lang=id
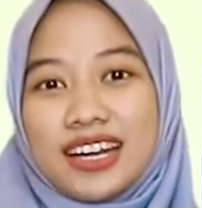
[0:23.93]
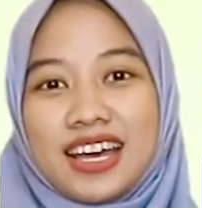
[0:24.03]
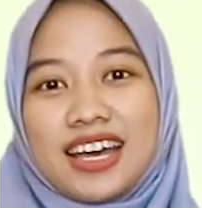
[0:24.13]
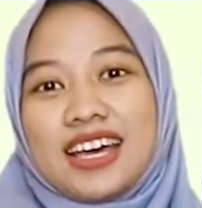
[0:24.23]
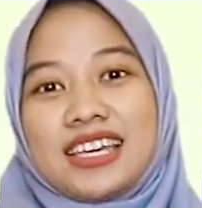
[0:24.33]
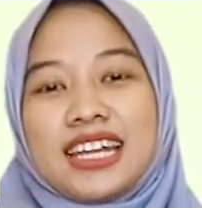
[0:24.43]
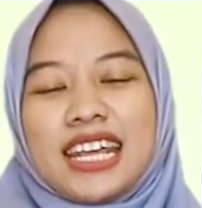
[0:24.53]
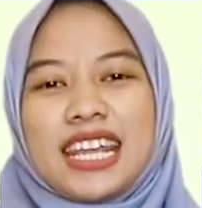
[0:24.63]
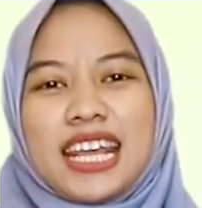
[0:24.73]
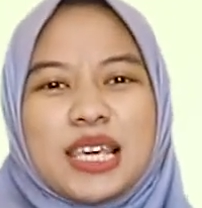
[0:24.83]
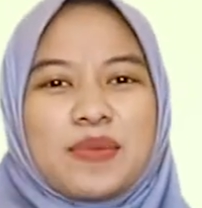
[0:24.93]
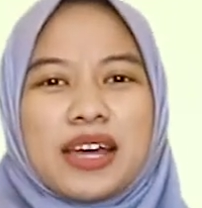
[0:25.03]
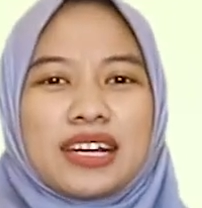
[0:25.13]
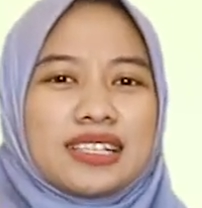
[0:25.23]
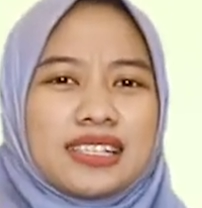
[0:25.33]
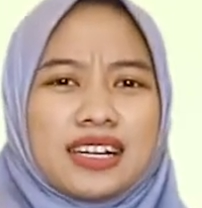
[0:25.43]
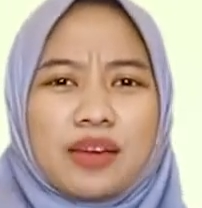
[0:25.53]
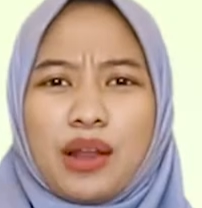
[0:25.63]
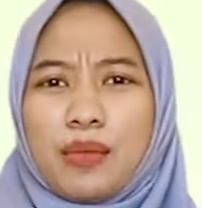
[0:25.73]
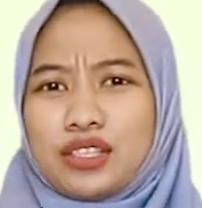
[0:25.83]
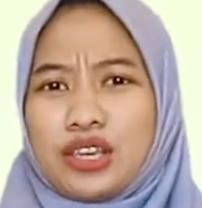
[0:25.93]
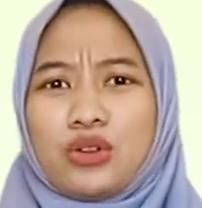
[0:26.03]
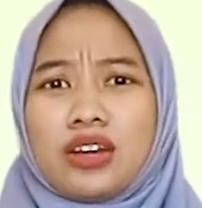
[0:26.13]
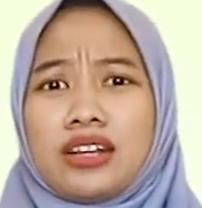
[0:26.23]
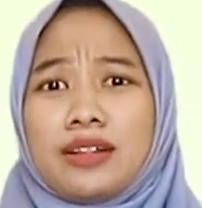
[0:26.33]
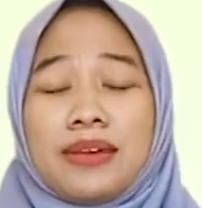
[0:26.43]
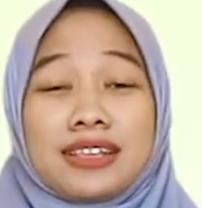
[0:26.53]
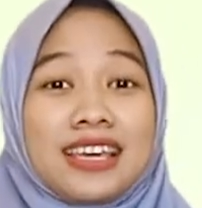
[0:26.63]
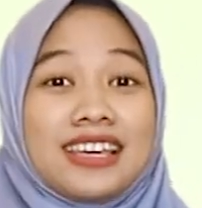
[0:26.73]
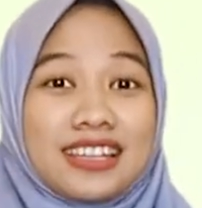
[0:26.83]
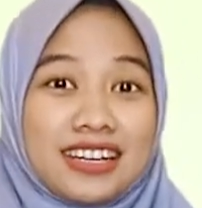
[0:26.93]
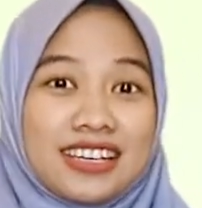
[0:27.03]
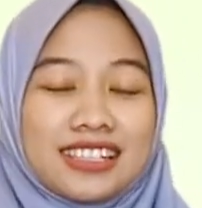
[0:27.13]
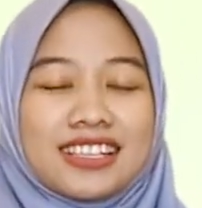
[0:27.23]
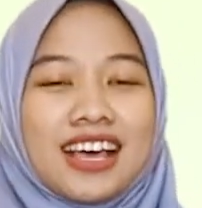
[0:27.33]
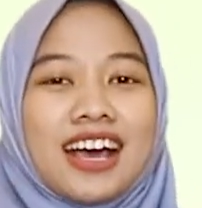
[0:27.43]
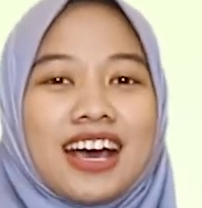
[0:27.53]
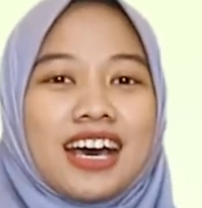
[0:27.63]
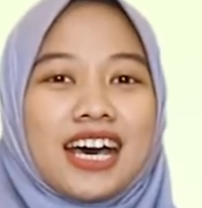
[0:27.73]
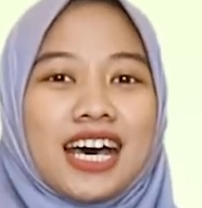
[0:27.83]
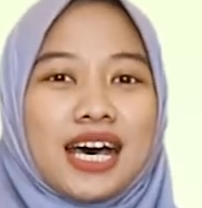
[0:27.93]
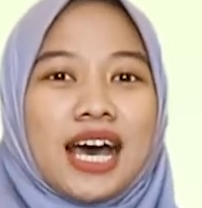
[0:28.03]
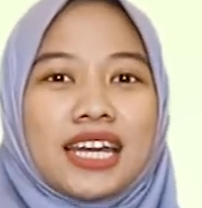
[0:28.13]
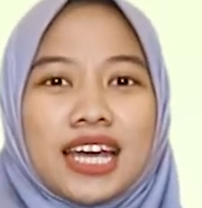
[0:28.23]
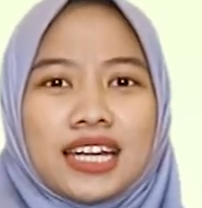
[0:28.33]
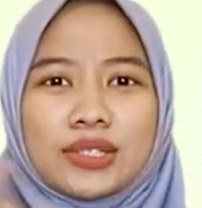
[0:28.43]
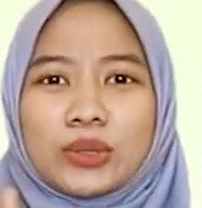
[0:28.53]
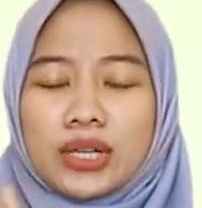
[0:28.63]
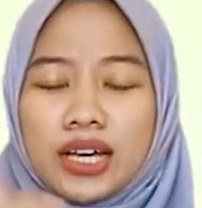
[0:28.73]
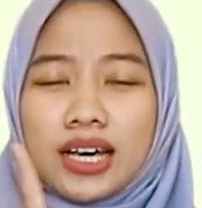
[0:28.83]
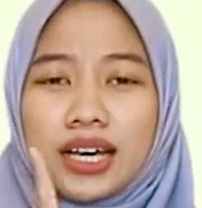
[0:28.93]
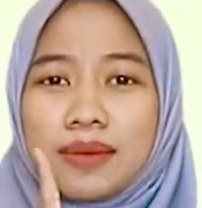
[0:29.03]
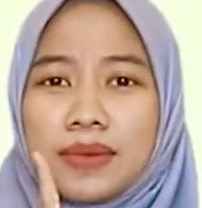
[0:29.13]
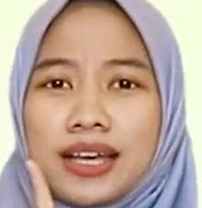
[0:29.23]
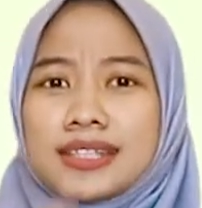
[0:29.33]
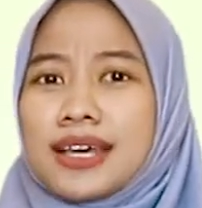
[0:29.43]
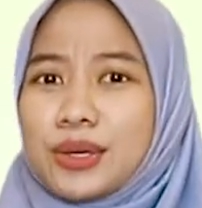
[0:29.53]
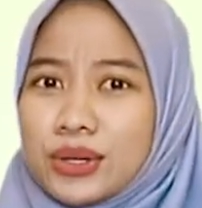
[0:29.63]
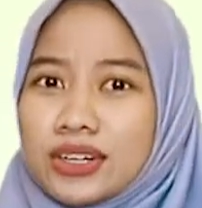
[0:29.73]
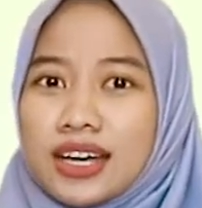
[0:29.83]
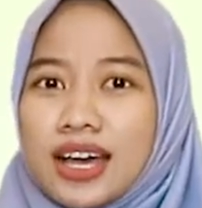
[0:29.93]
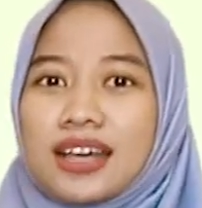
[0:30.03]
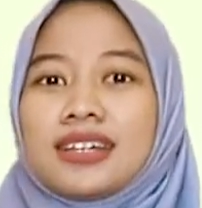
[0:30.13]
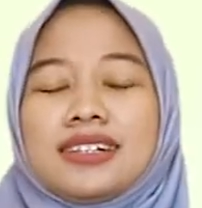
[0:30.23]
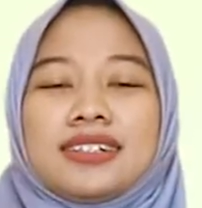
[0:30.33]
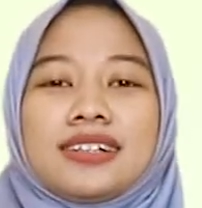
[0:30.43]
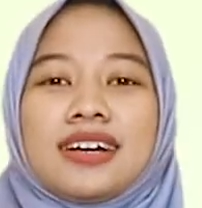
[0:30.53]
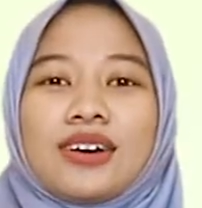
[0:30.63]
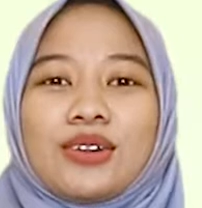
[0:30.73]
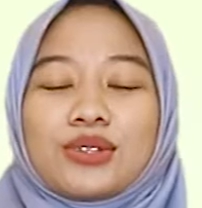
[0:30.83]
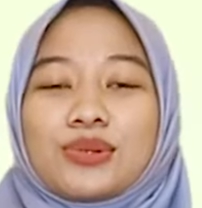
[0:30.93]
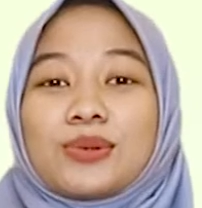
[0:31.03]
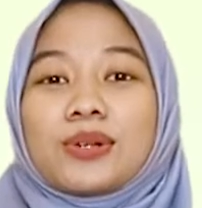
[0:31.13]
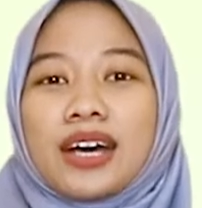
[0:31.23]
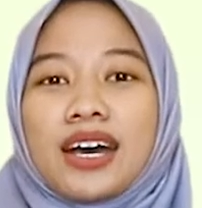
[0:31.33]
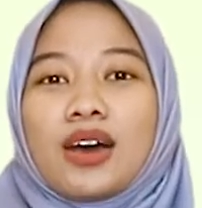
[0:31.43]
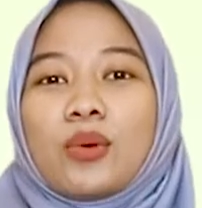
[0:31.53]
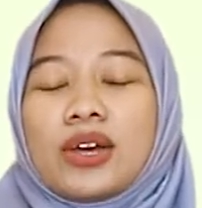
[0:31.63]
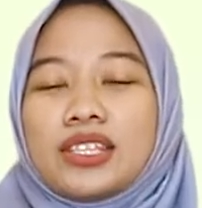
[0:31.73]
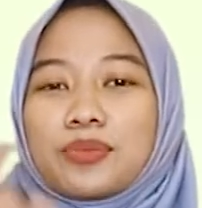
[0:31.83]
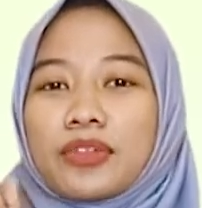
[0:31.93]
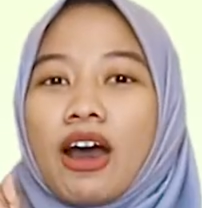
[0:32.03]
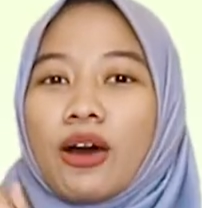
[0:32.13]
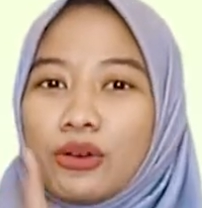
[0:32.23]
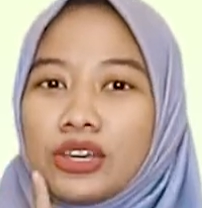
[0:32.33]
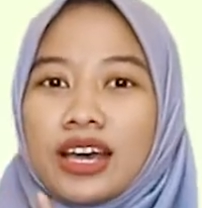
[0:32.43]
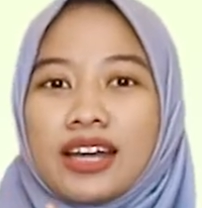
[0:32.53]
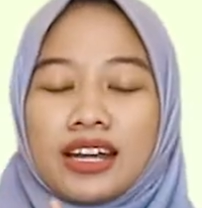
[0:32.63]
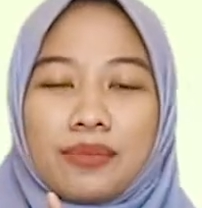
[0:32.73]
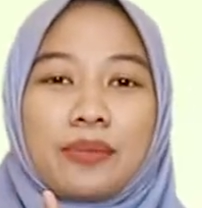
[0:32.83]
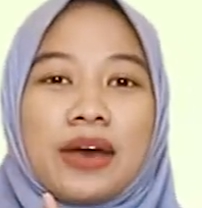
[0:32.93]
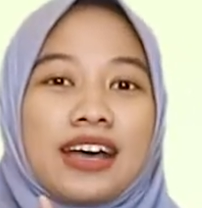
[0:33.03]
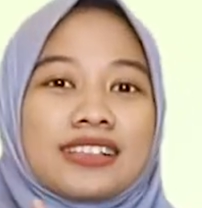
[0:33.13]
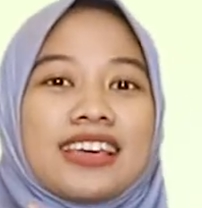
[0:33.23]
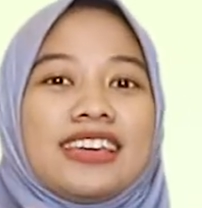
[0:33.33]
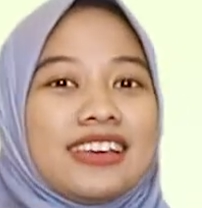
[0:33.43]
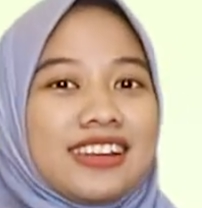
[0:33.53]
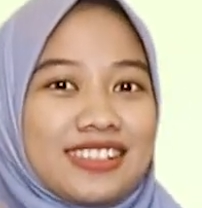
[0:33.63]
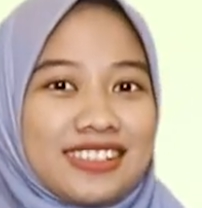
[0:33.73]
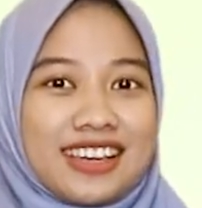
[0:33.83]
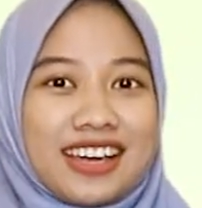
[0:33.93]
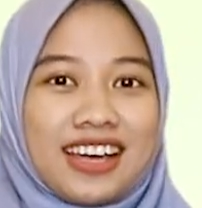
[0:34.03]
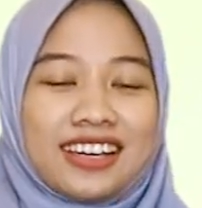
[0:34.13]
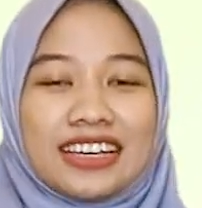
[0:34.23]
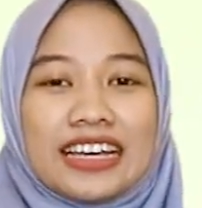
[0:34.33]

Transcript: Nah, kira-kira gimana sih nama-nama sayuran dalam bahasa Inggris? Ah, adik-adik uh, suka makan sayur nggak? Nah, kalau suka wajib tahu ya nama bahasa Inggrisnya.